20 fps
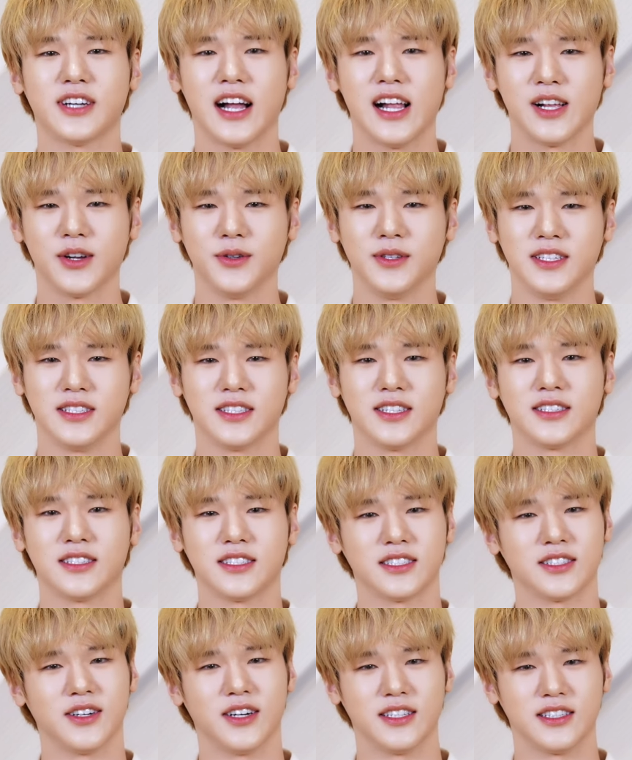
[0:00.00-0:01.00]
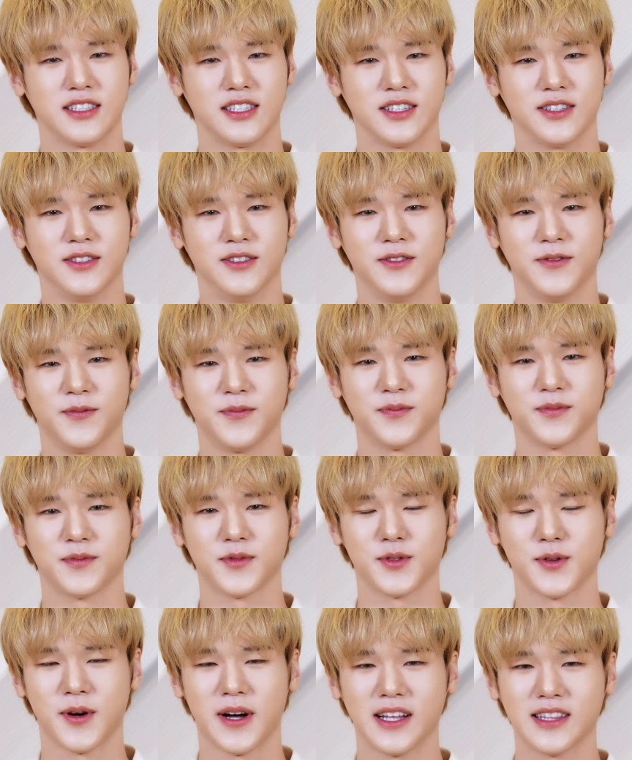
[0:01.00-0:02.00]
알고는 있었을 것 같아요
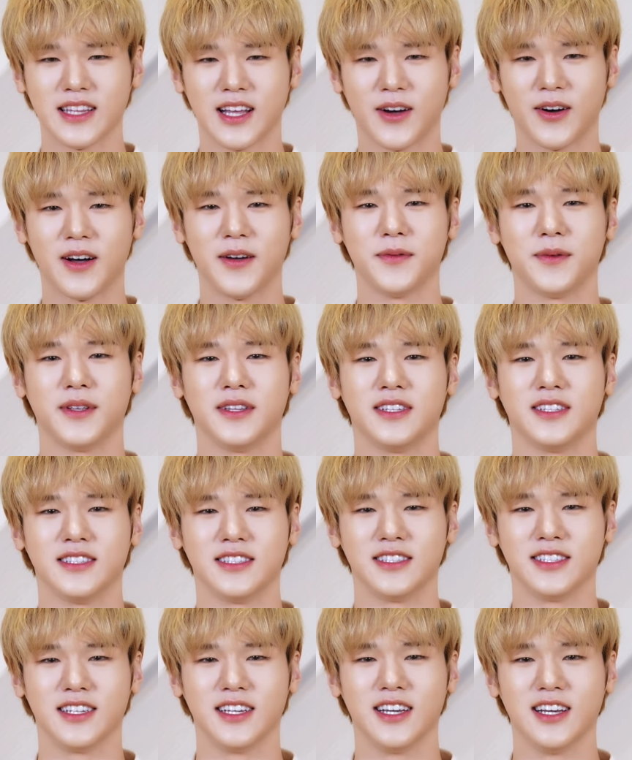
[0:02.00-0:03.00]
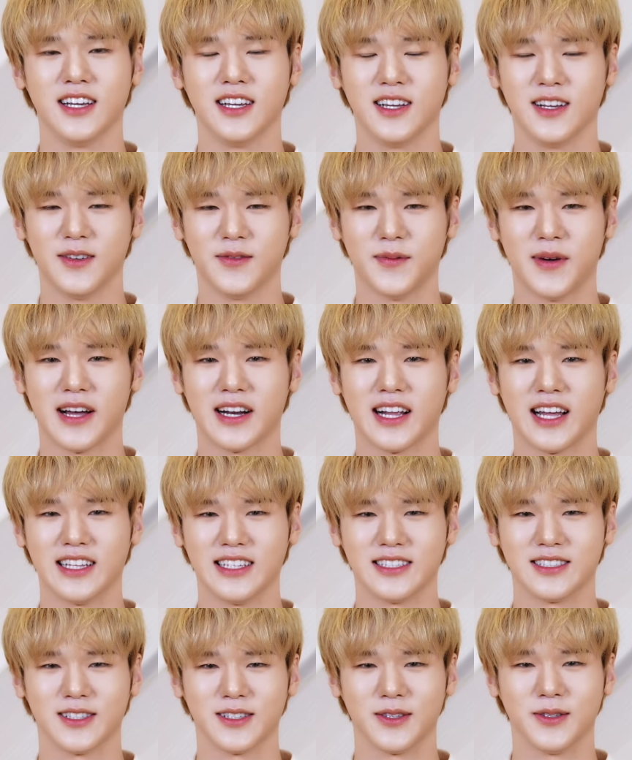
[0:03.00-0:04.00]
좋아한다고 하면은 말을 안
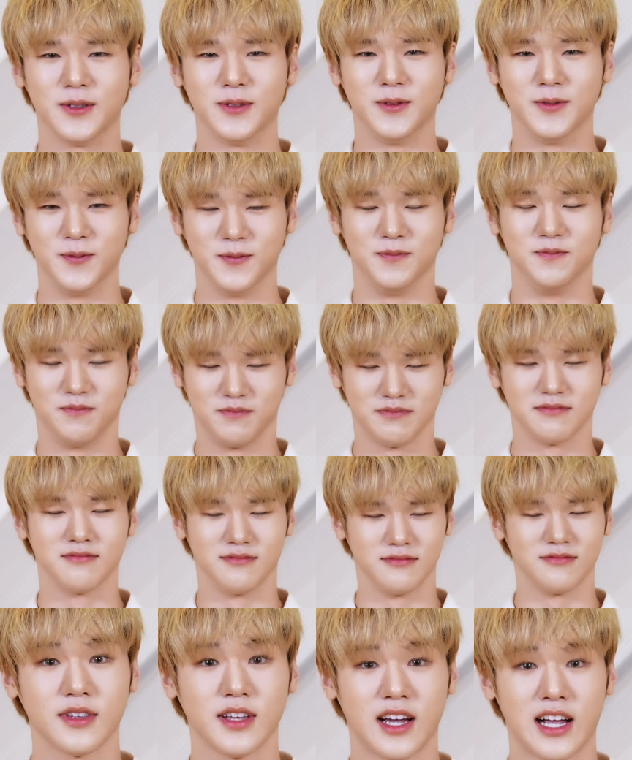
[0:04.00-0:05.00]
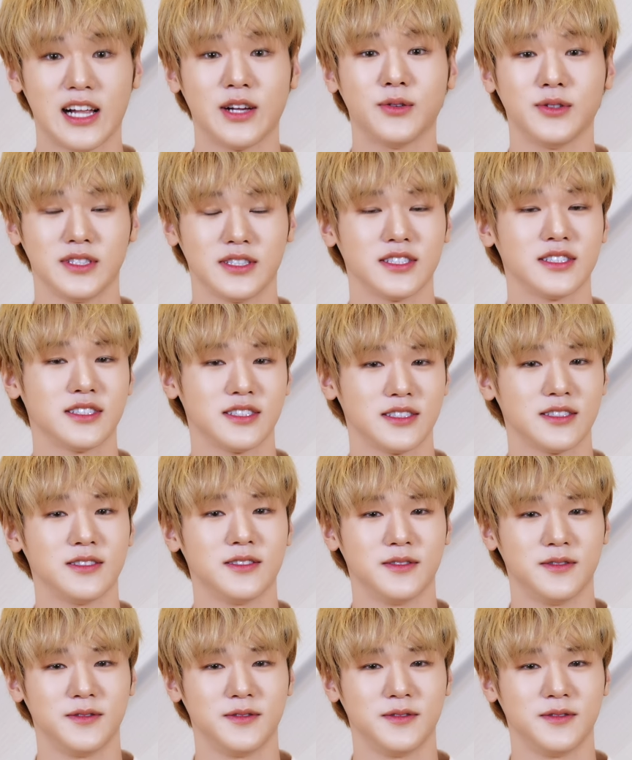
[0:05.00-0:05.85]
했어도 알고는 있었어